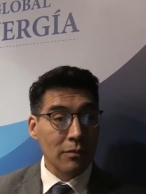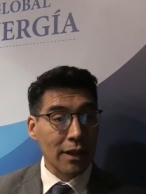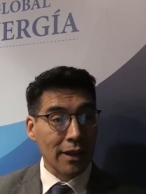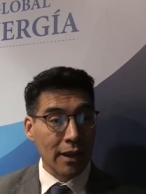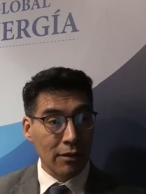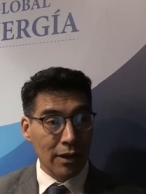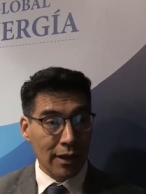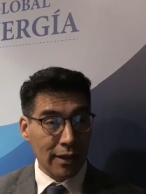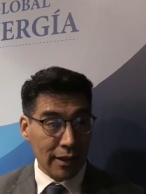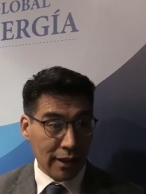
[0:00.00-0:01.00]
mercado
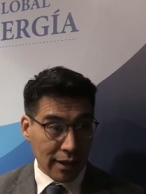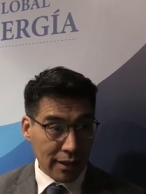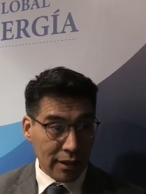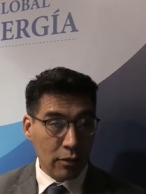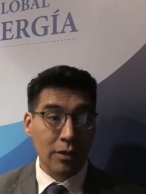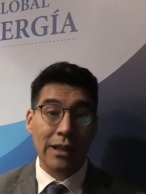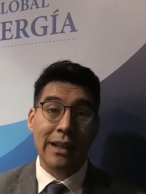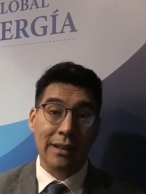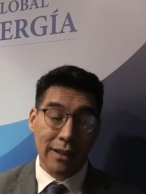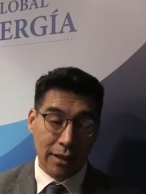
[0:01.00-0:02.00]
energético de
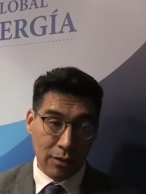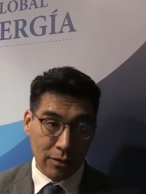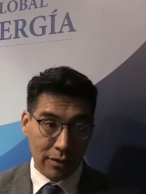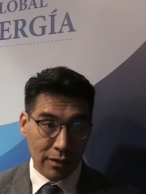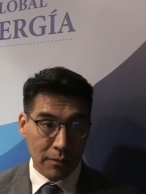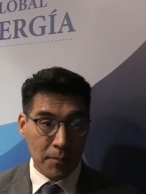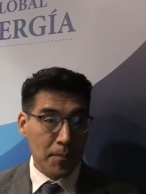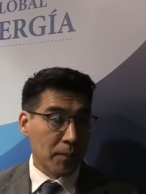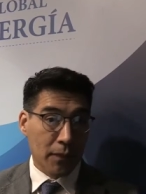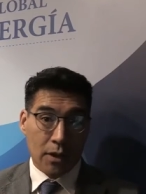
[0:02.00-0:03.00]
la región,
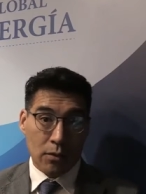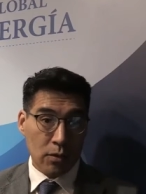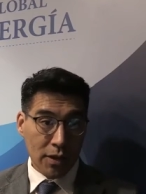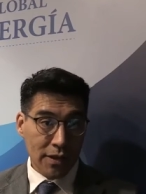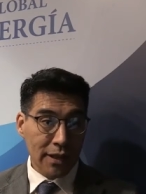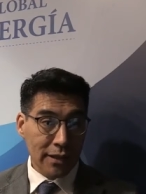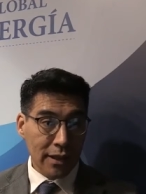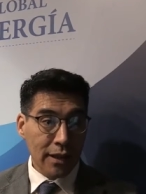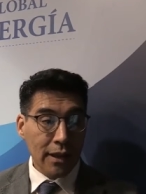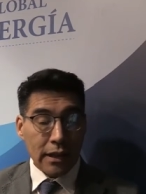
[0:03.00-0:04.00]
que hoy no
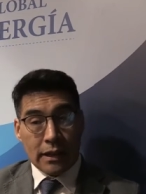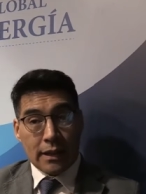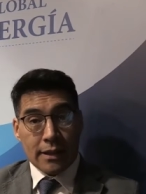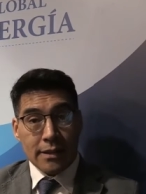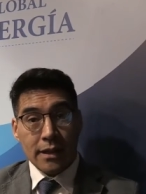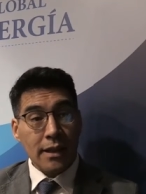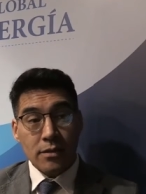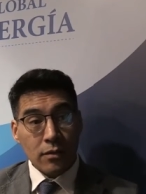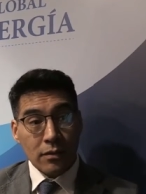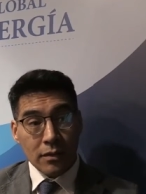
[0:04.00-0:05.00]
existe y que sin
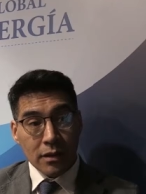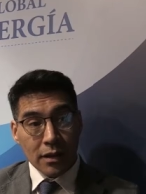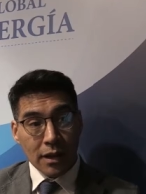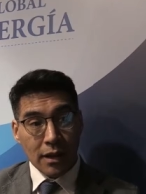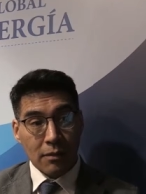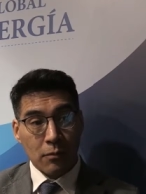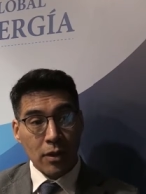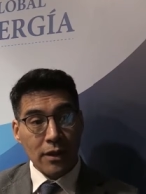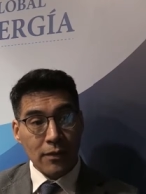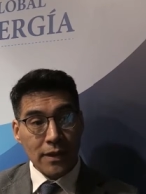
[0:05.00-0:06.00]
eso es
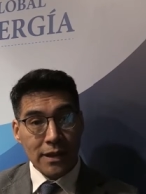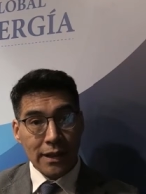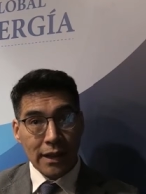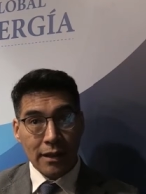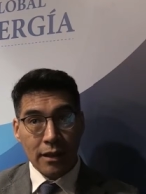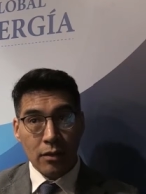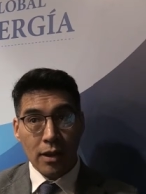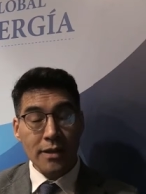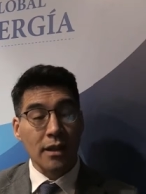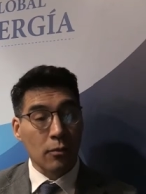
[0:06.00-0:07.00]
muy difícil que la región
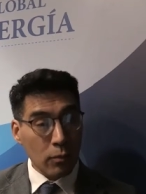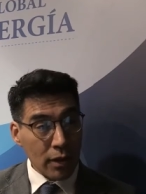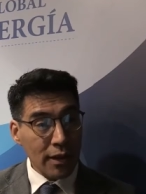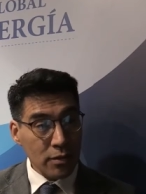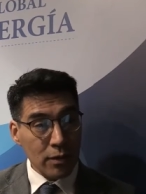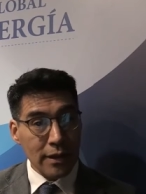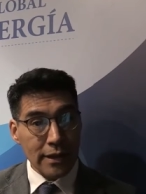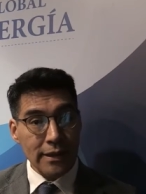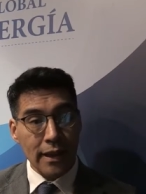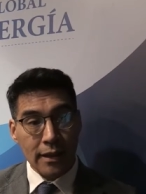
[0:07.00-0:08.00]
asegure sus
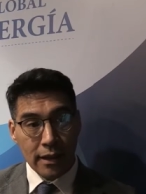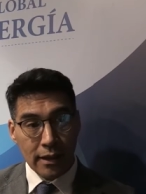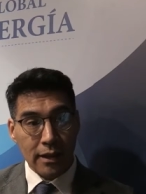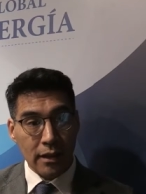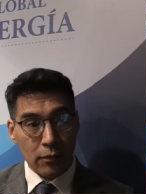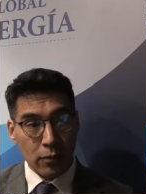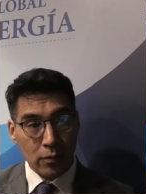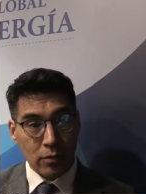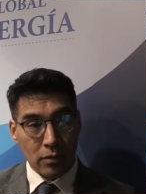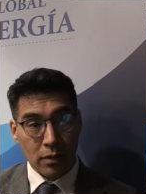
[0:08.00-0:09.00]
necesidades energéticas en el
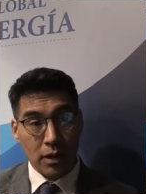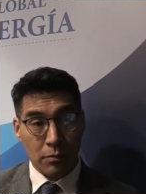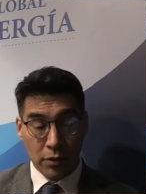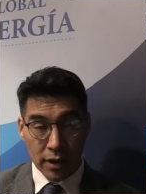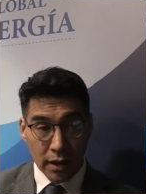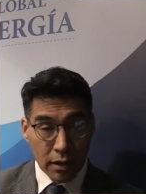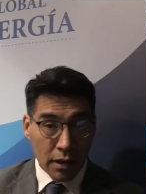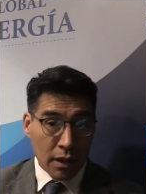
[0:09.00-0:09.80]
futuro. ¿Y por qué?